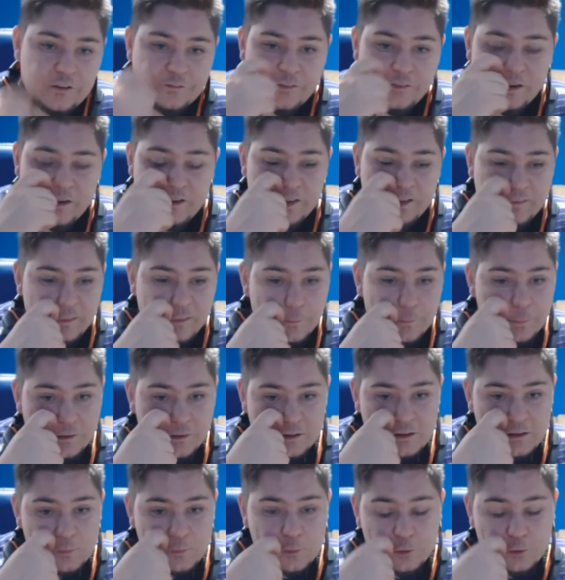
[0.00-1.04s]
fare sempre
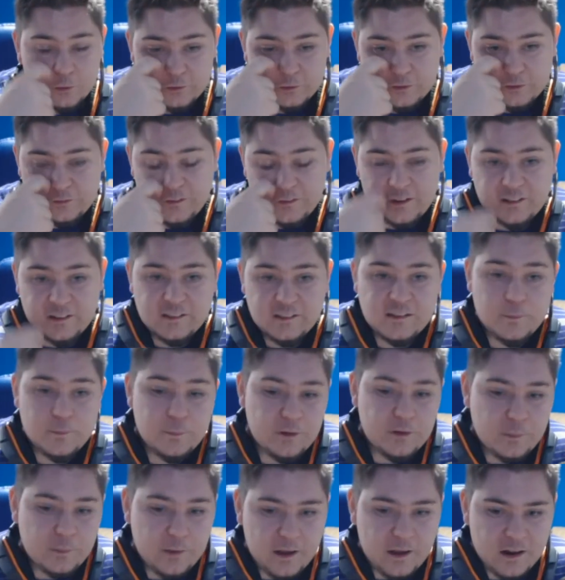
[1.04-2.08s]
di più, di fare
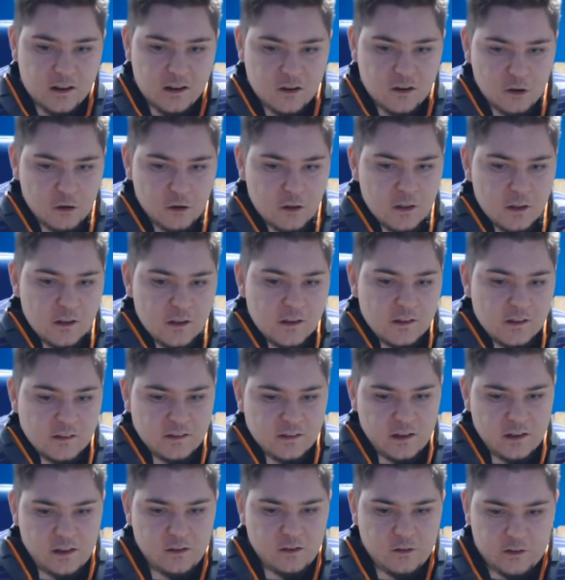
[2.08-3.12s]
sempre meglio,
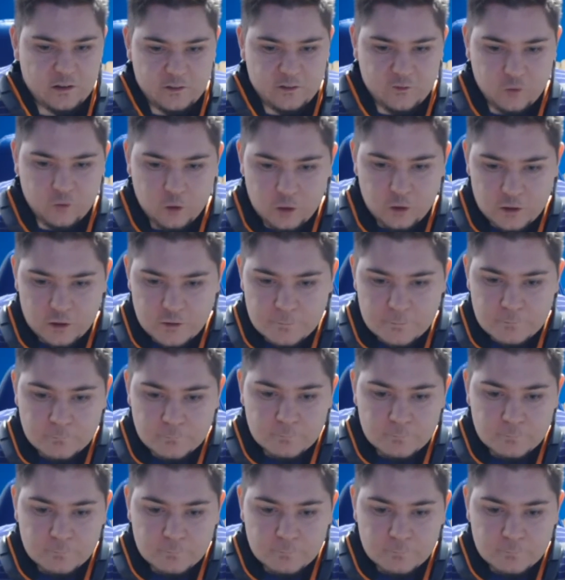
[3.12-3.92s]
sia io che voi.